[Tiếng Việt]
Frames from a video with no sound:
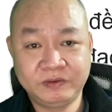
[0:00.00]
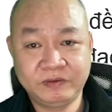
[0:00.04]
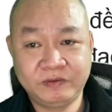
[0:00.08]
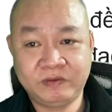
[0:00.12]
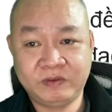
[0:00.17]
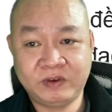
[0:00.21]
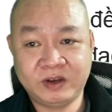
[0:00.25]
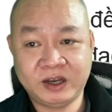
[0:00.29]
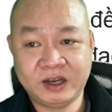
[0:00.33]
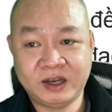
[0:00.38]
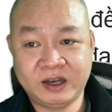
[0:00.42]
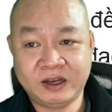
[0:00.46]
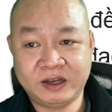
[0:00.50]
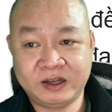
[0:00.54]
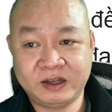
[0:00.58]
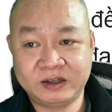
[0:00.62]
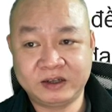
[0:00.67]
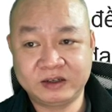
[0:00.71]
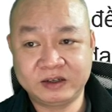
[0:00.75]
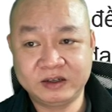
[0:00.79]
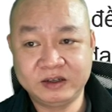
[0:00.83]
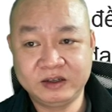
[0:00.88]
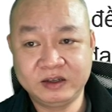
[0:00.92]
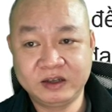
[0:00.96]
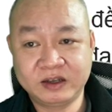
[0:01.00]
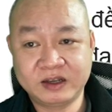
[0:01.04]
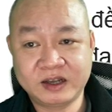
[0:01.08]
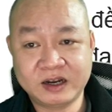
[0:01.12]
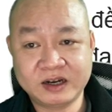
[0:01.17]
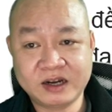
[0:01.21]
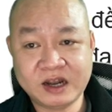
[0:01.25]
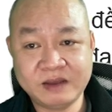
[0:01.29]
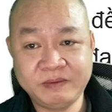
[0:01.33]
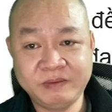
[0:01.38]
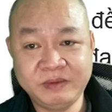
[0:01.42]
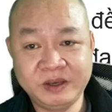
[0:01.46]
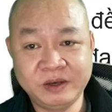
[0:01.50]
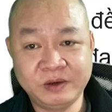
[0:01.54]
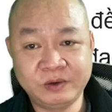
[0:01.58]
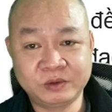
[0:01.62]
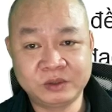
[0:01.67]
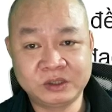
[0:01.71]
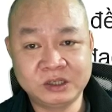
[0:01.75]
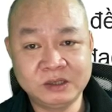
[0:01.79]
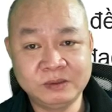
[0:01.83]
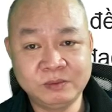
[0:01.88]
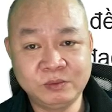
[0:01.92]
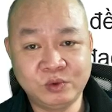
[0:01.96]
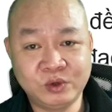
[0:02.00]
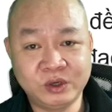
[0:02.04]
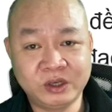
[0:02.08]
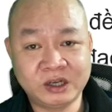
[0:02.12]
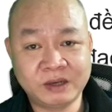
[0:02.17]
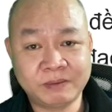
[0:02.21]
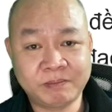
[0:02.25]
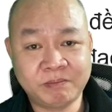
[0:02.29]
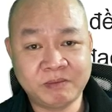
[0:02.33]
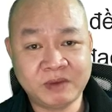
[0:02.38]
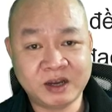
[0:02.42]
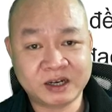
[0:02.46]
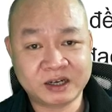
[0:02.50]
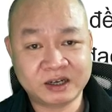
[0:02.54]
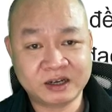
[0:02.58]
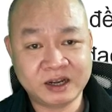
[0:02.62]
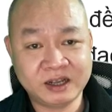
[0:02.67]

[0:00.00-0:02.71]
Và các đại biểu dự buổi gặp mặt